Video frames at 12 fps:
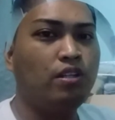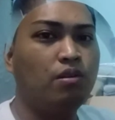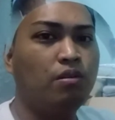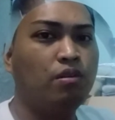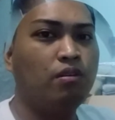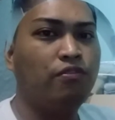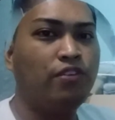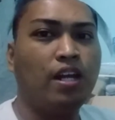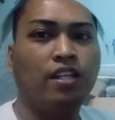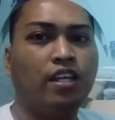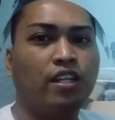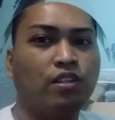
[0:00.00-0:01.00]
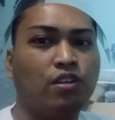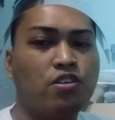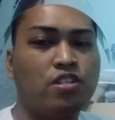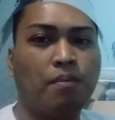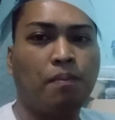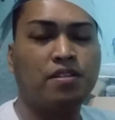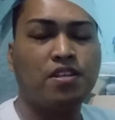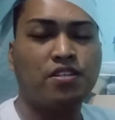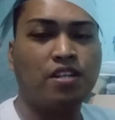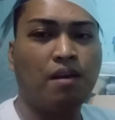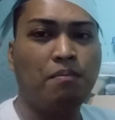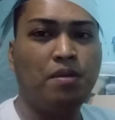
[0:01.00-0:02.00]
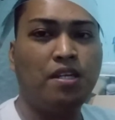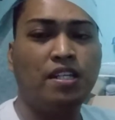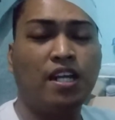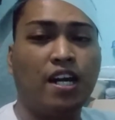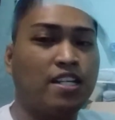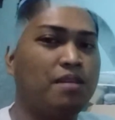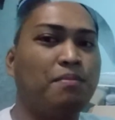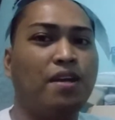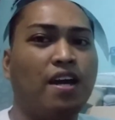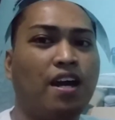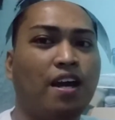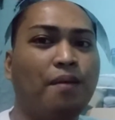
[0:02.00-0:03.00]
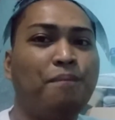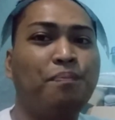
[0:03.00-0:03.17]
yung vlog na ito sa pagsasabi ng kasabihang